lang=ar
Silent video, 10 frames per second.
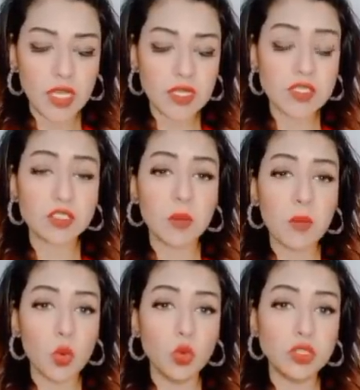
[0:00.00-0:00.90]
الليزر ده
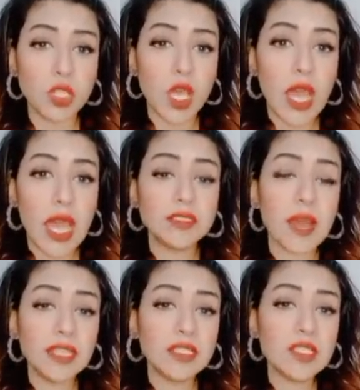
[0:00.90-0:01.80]
موجود حد
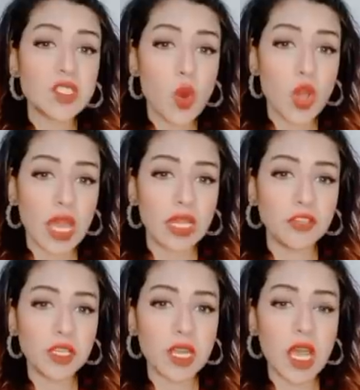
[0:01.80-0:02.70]
بعت لي صور على
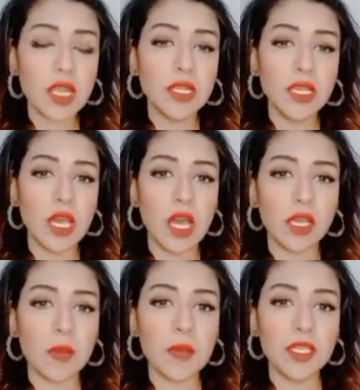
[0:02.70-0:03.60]
فكره
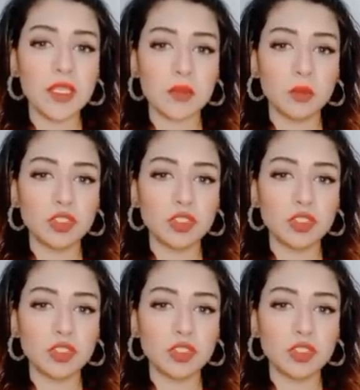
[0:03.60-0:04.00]
لجماهير